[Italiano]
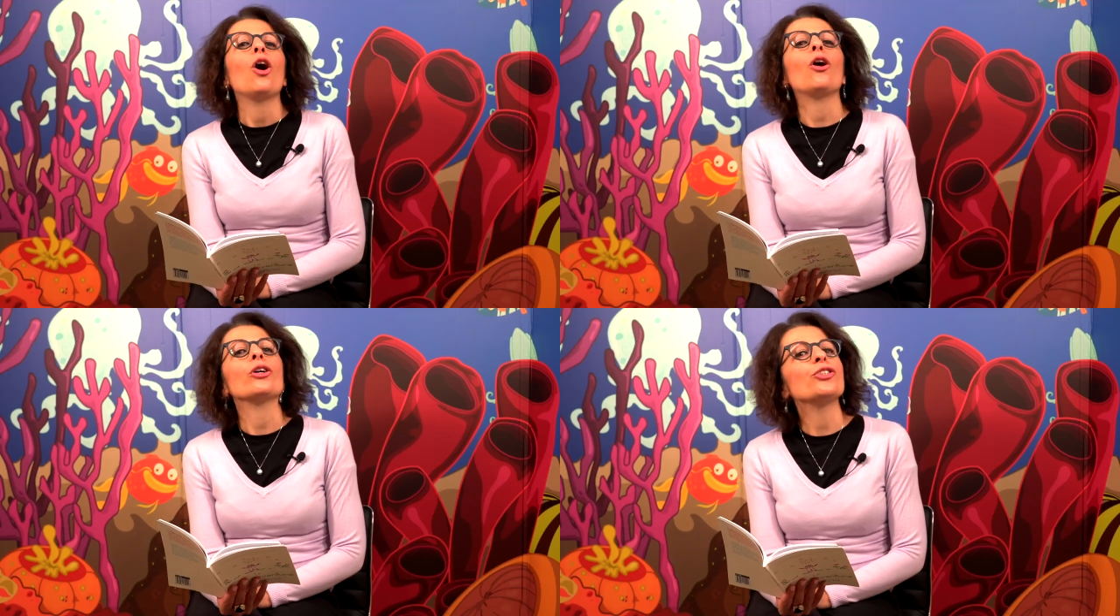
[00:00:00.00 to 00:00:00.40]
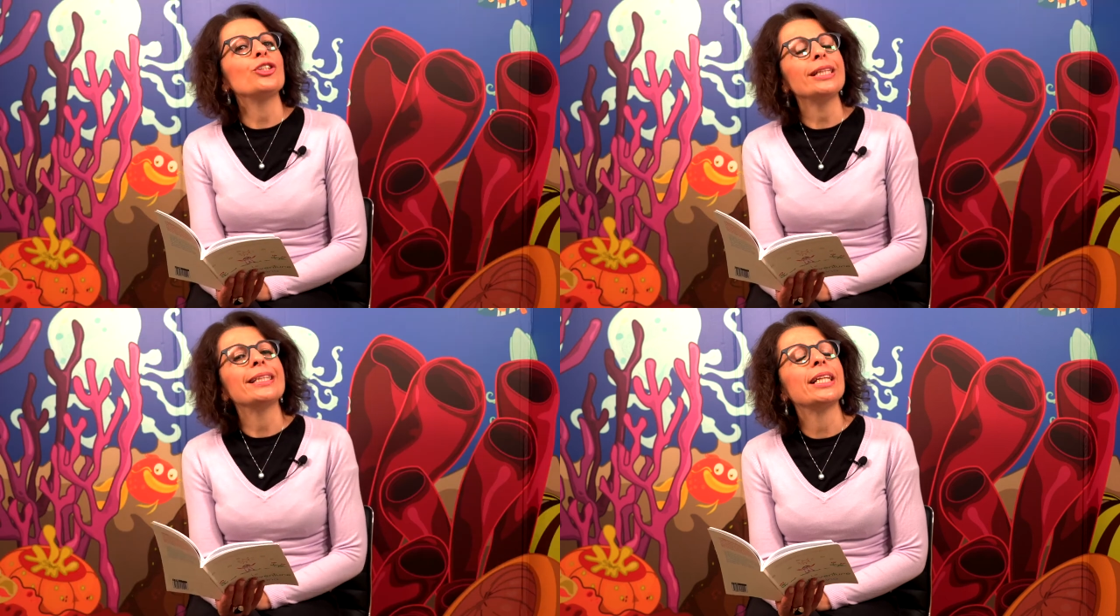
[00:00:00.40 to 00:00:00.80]

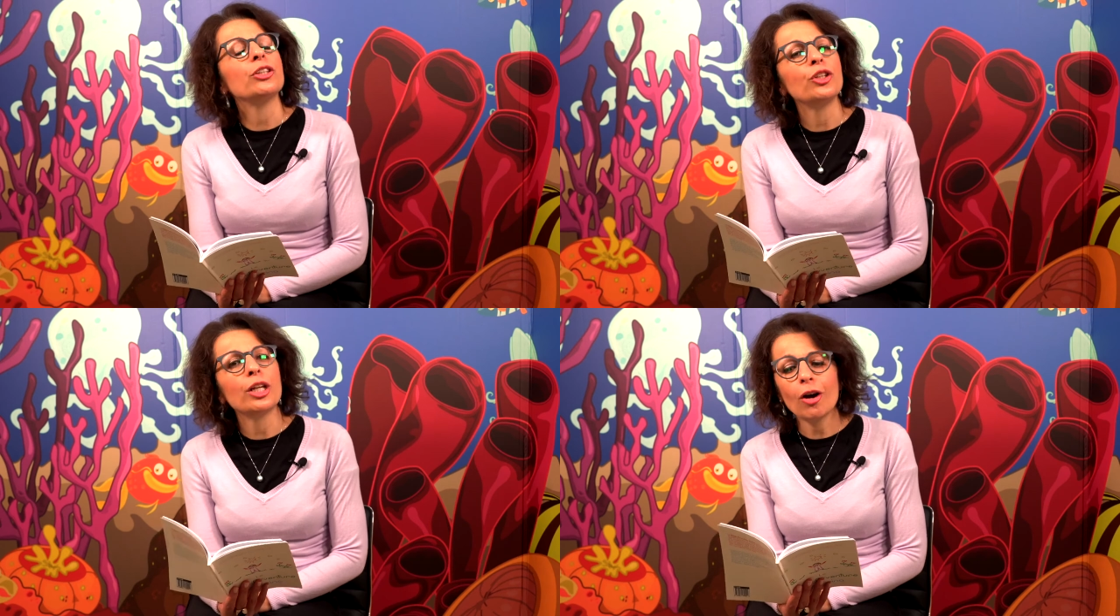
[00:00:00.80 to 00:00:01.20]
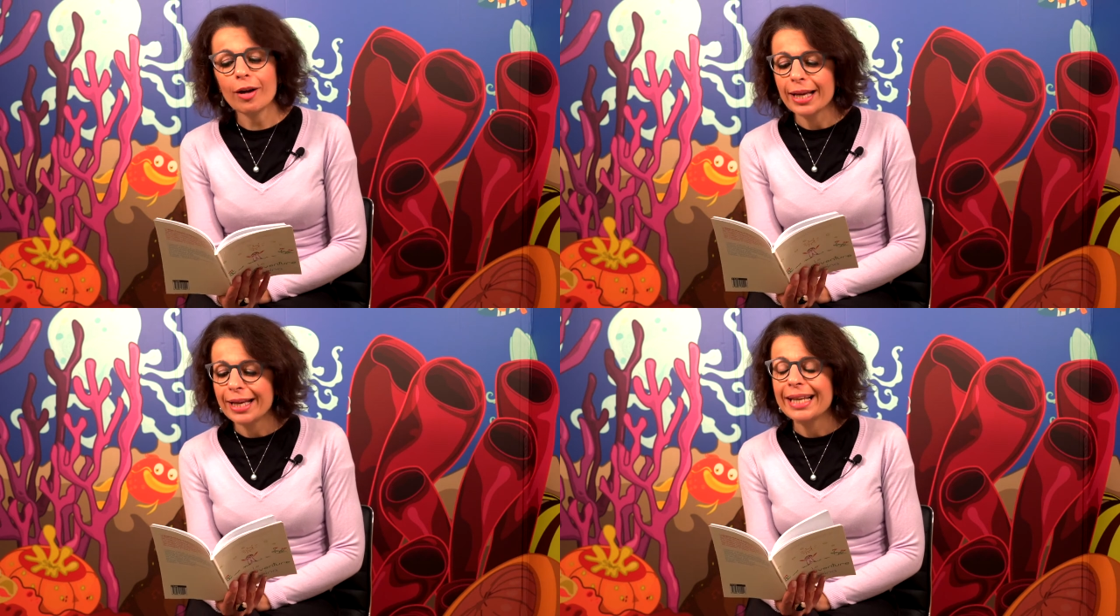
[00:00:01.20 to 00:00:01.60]
Oggi ti leggerò
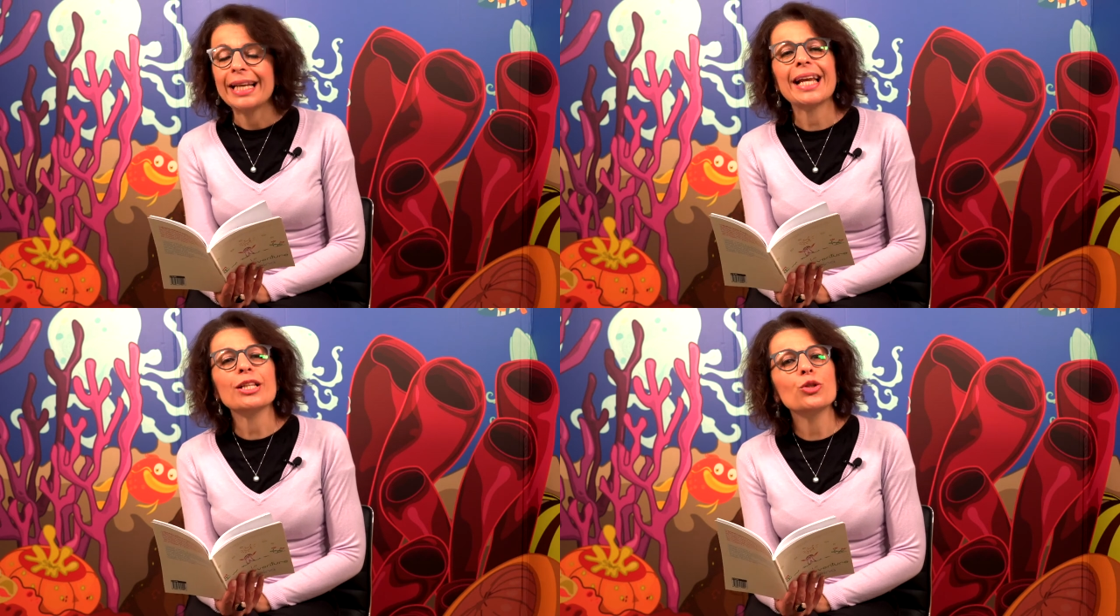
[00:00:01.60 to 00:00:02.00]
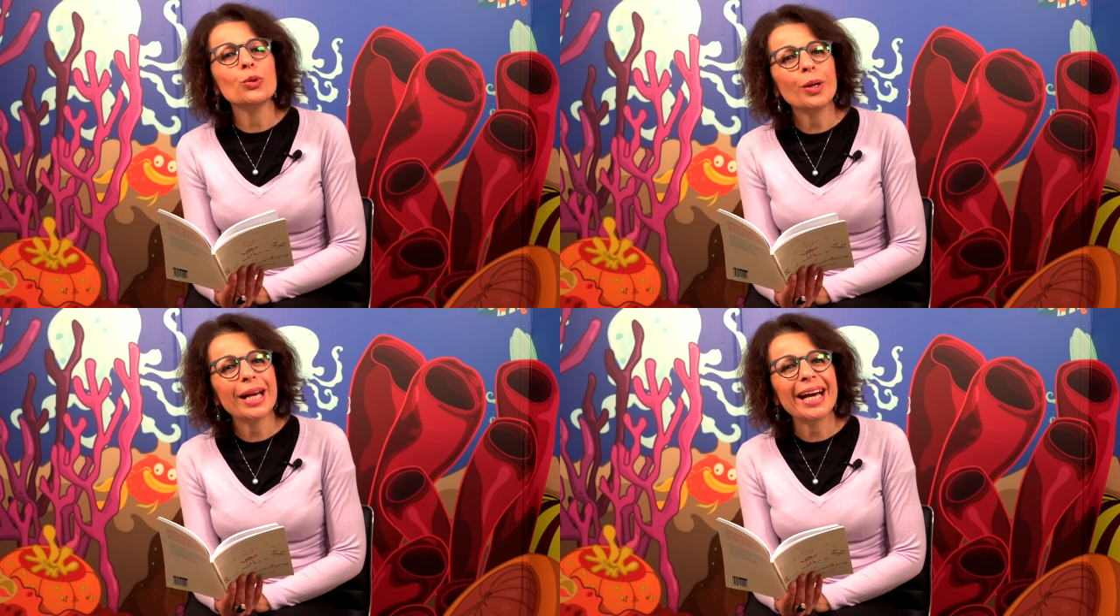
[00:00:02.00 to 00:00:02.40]
La
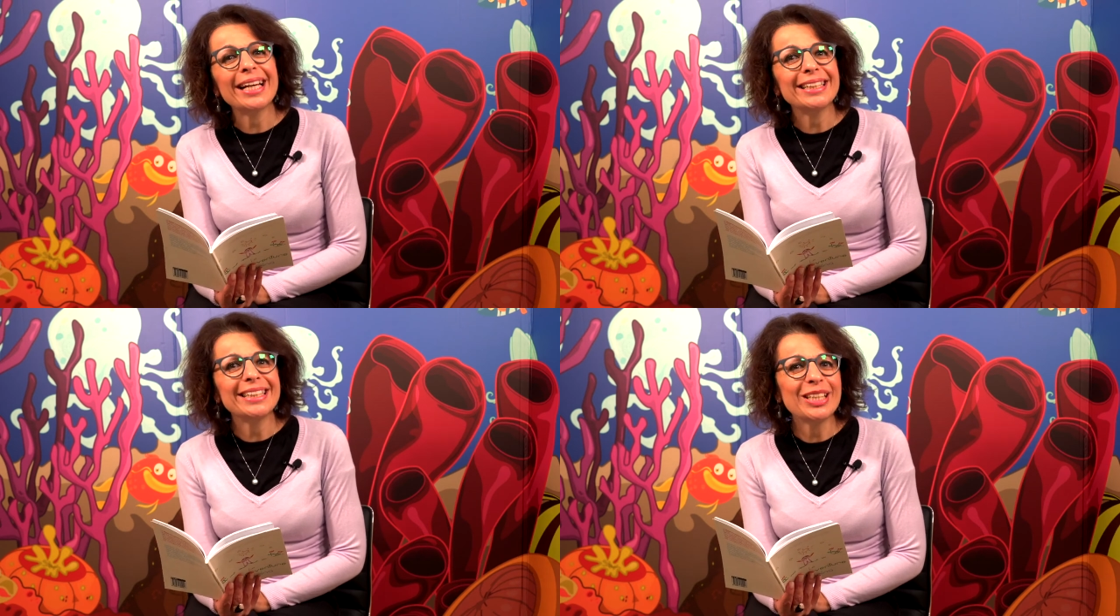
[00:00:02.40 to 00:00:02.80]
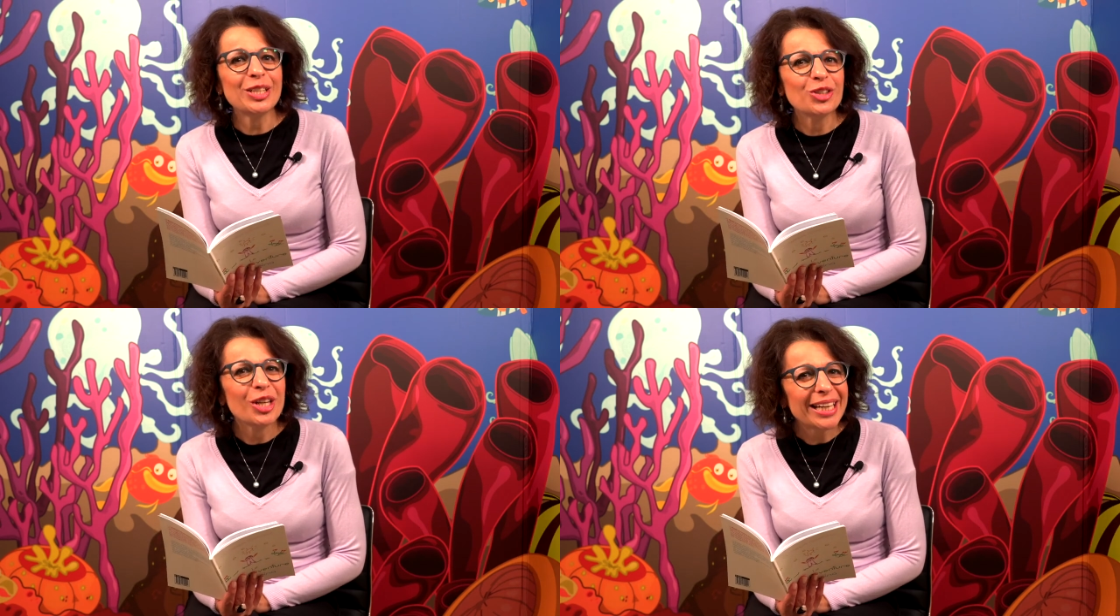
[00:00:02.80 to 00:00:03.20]
zucca
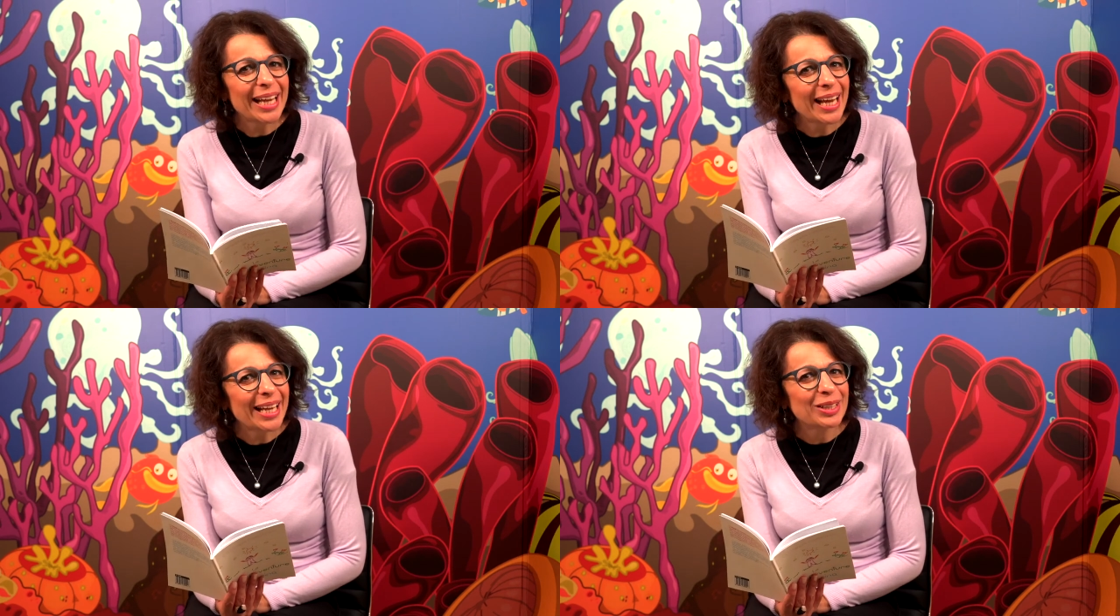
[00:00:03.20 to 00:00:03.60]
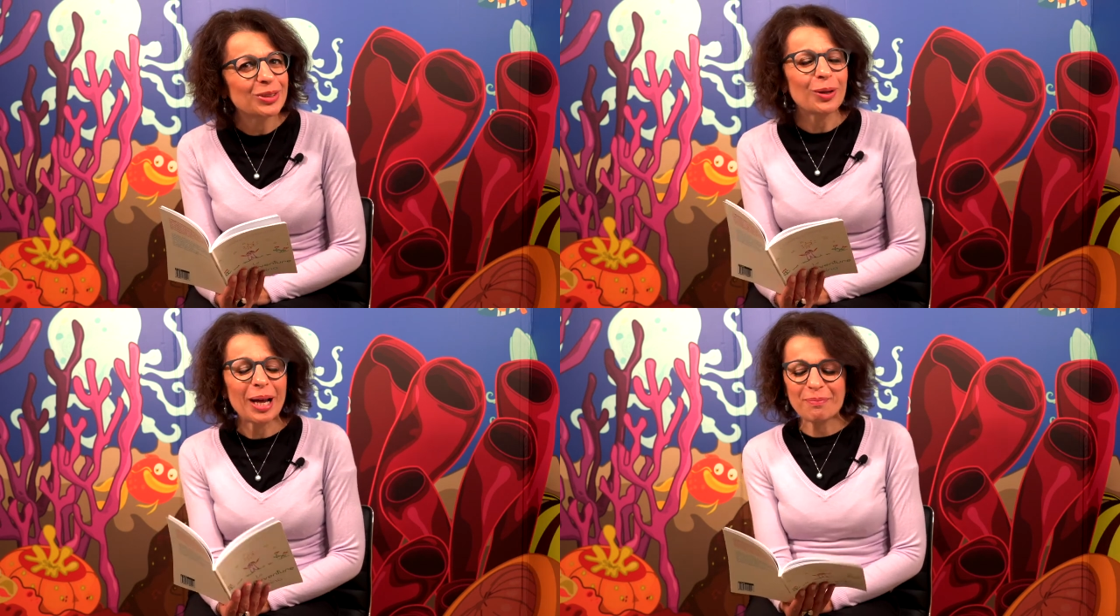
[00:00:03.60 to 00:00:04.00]
di
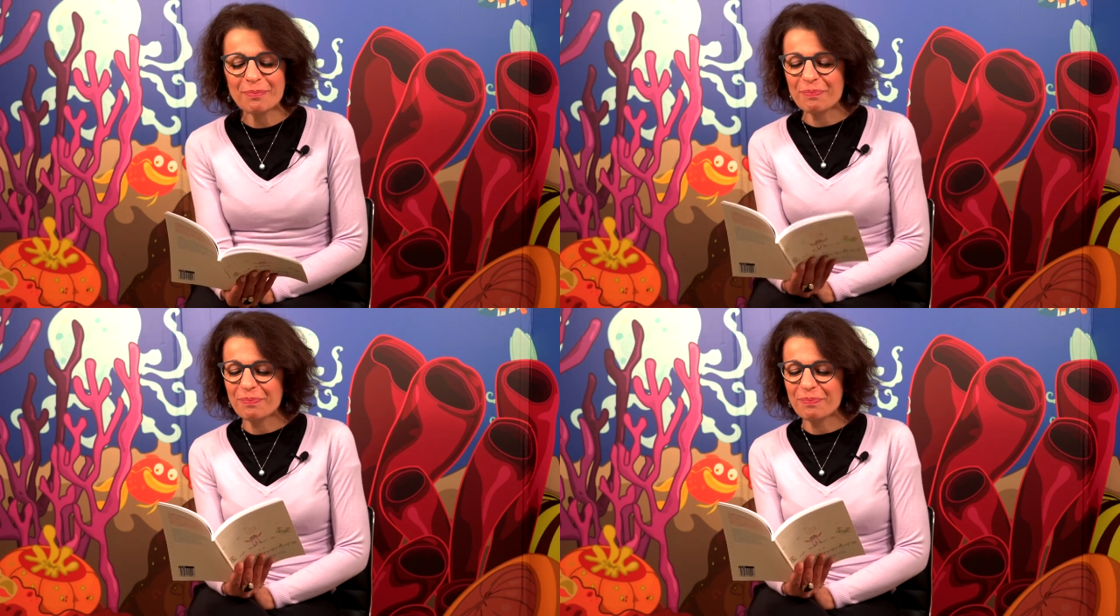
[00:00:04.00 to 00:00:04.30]
Cenerentola.